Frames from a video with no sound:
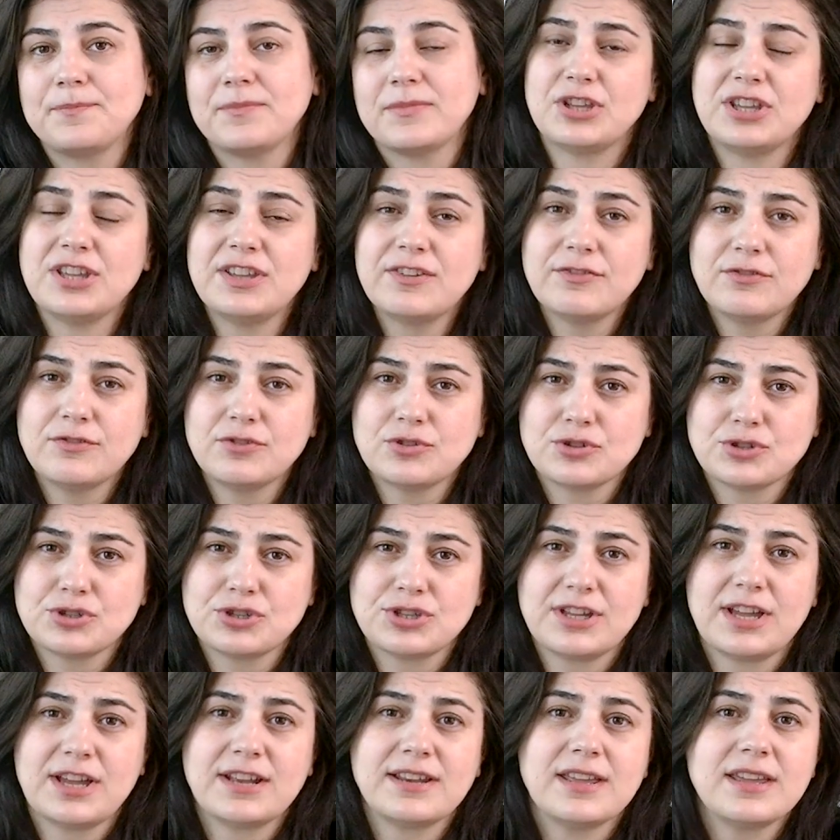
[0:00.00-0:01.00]
HIV virüsü
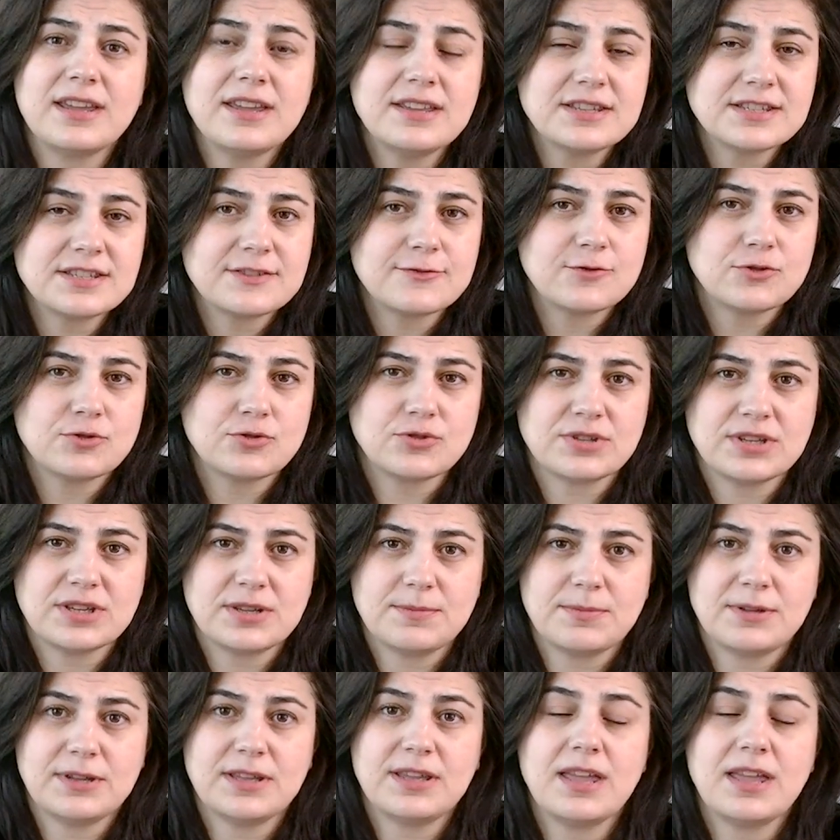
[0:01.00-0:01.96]
yani AIDS virüsü gibi,